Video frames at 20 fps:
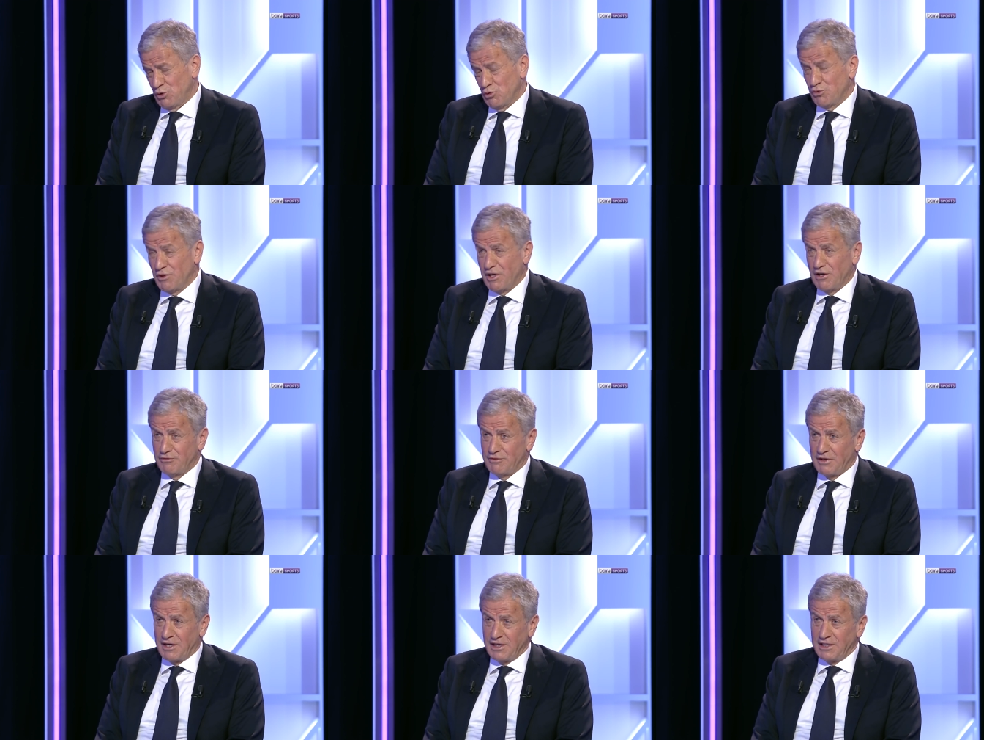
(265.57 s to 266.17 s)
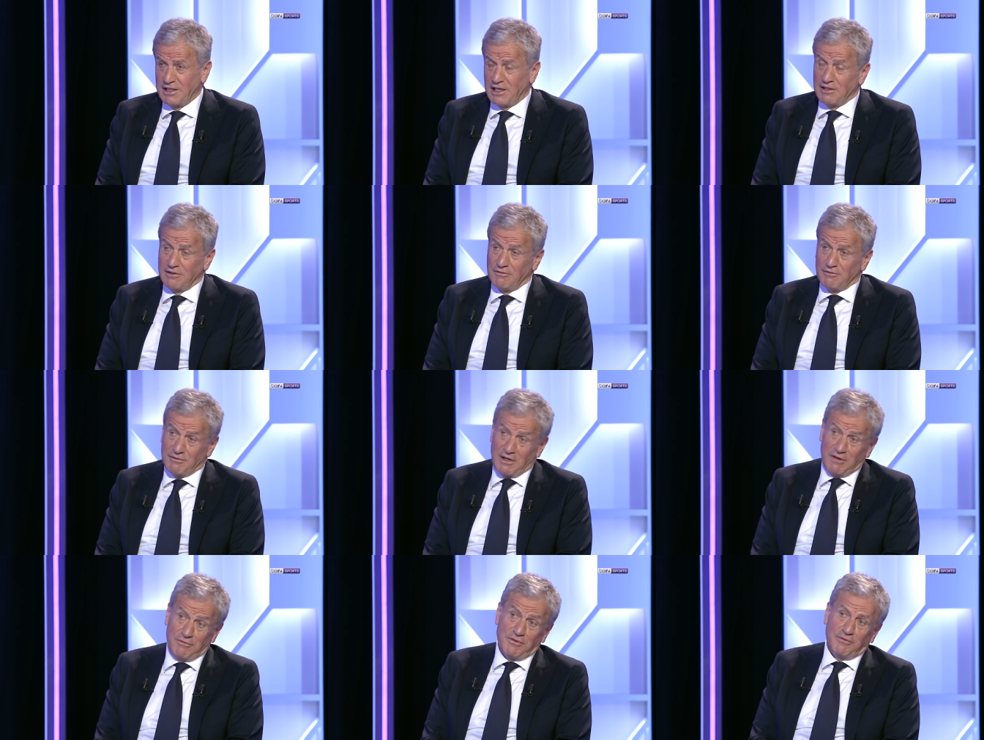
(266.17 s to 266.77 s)
UEFA ile
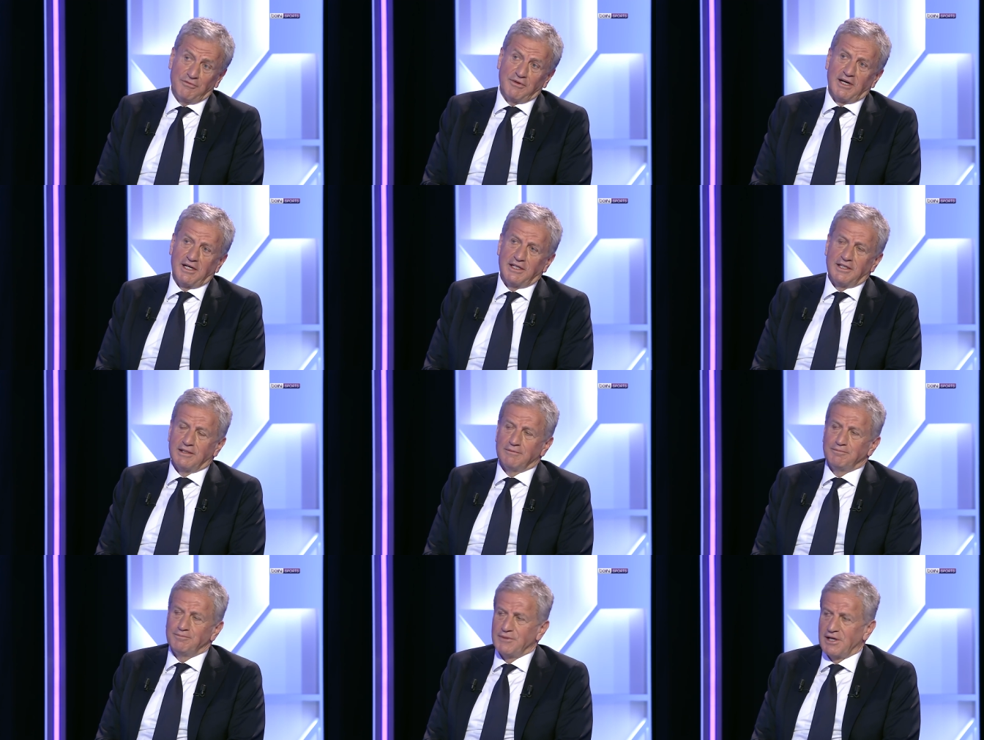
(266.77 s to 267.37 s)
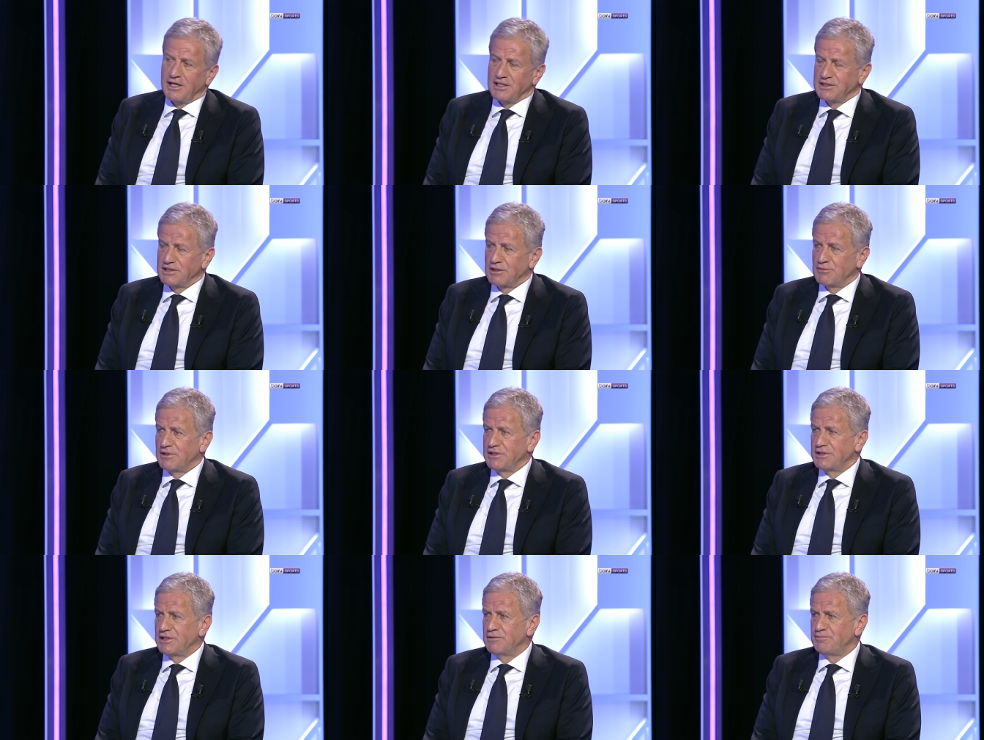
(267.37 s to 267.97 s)
ve FIFA ile aynı
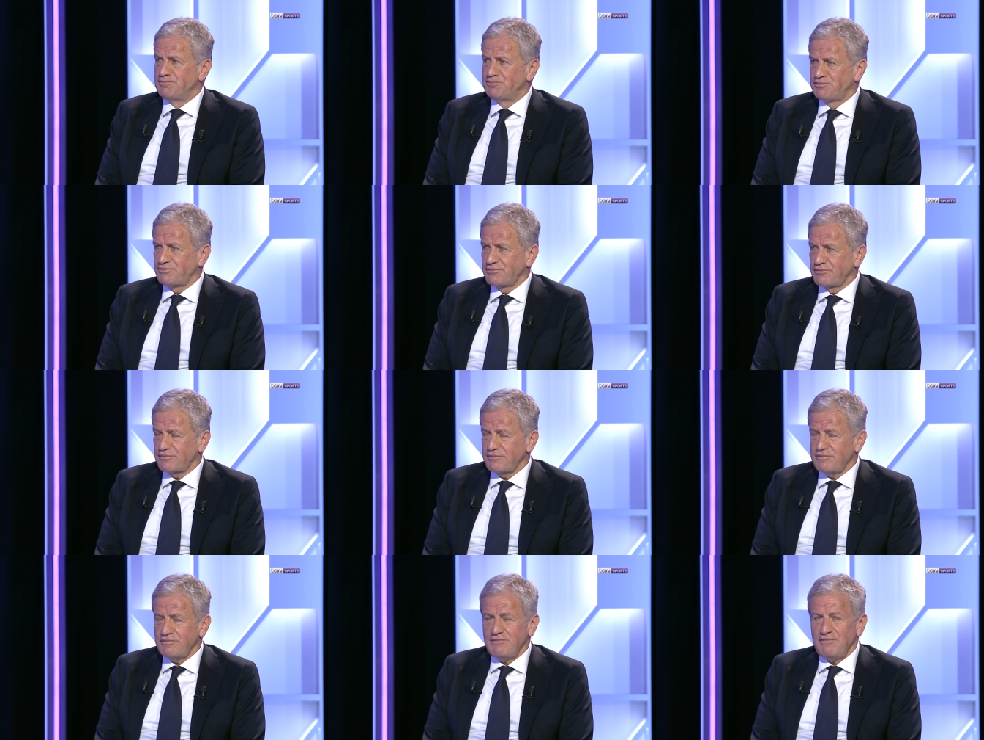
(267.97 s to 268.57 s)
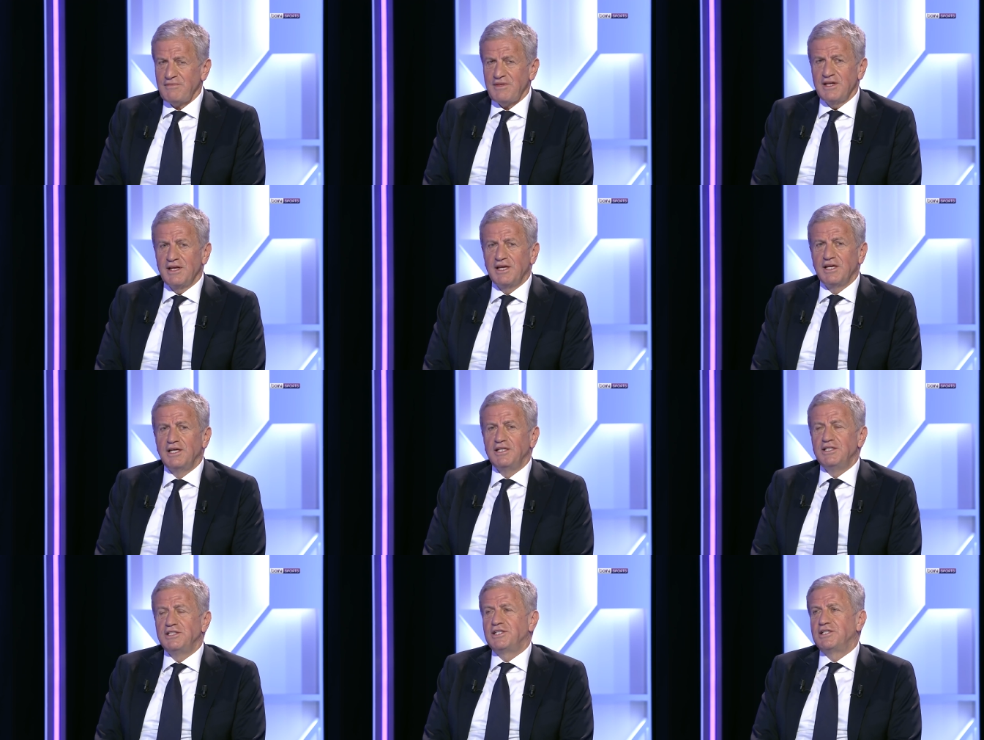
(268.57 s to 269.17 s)
zamanda
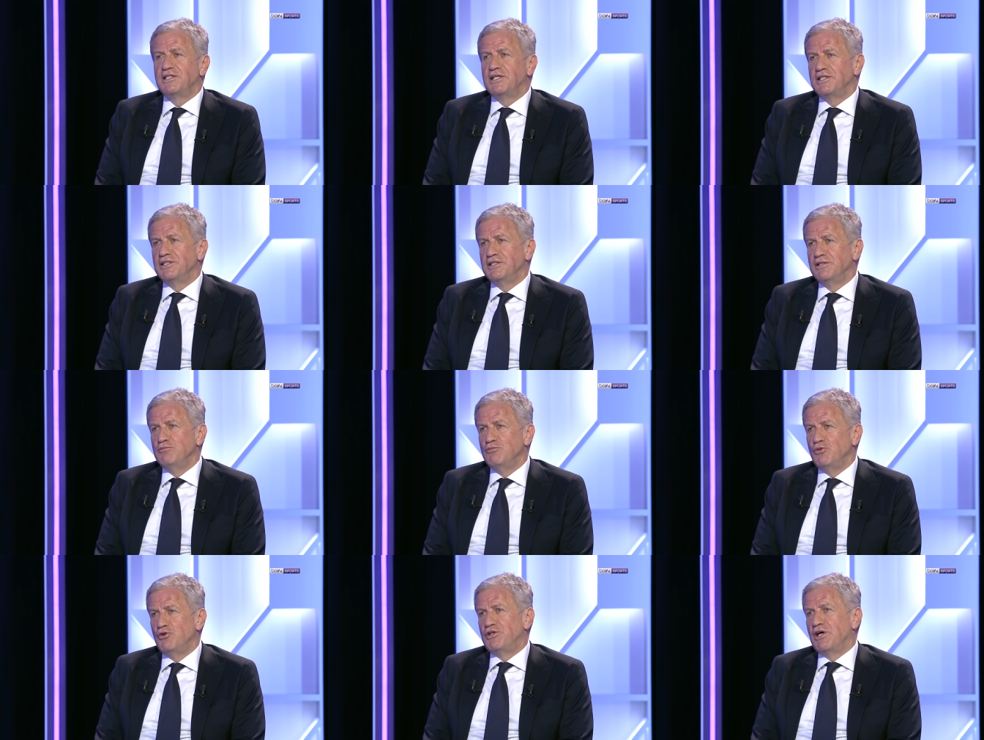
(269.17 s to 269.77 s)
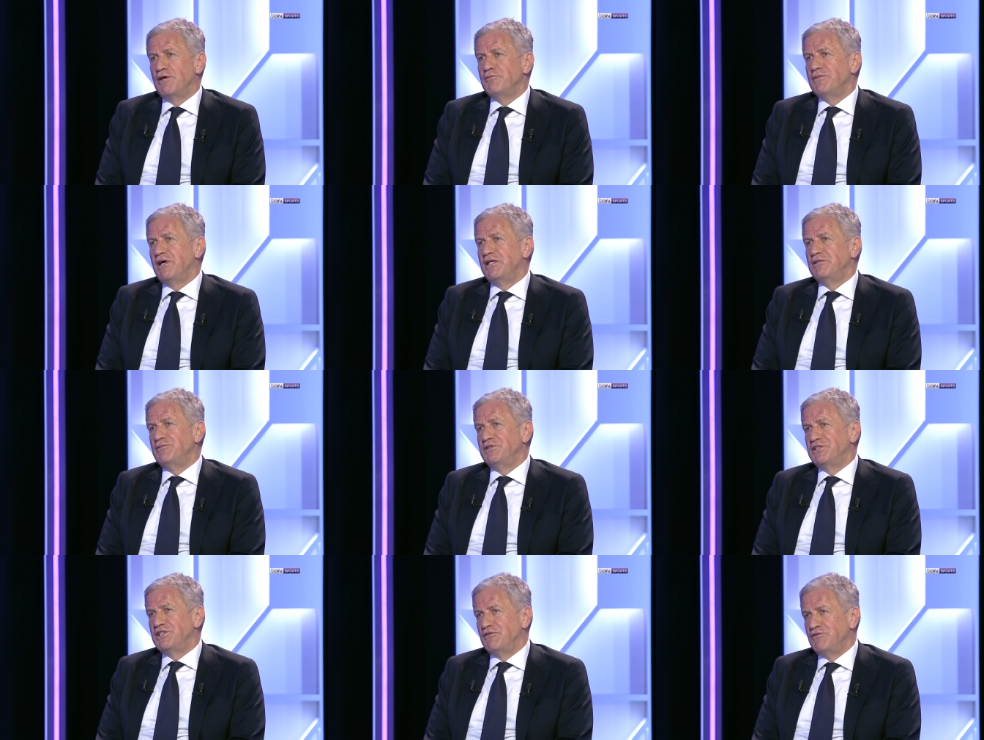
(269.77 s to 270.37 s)
ilişkilerinin
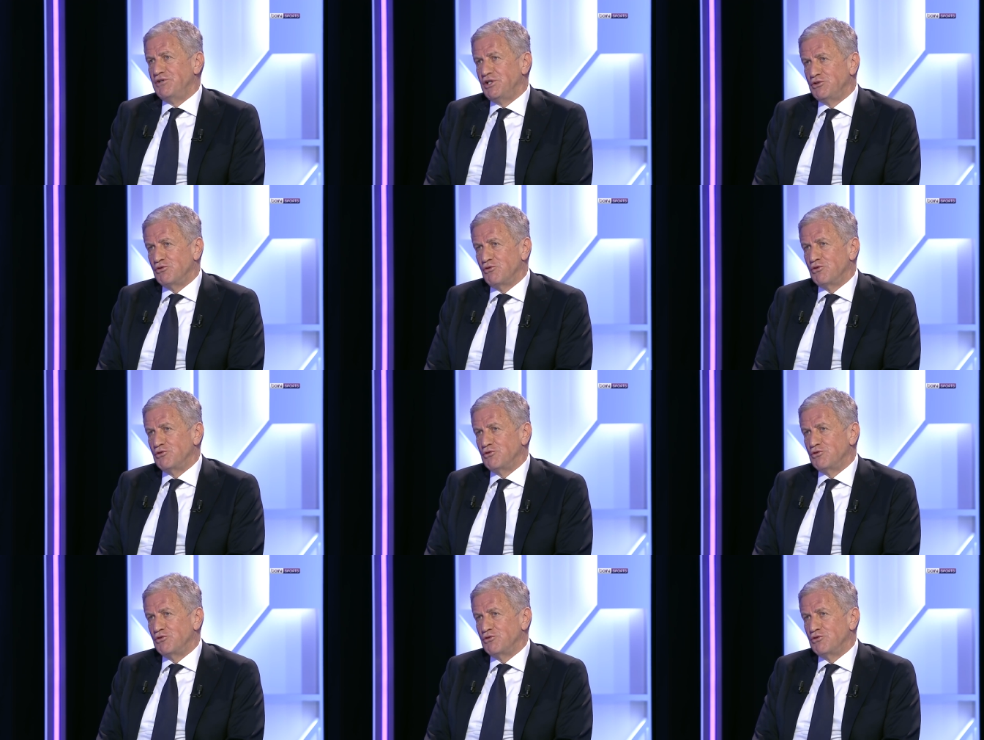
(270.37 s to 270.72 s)
mükemmel bir seviyede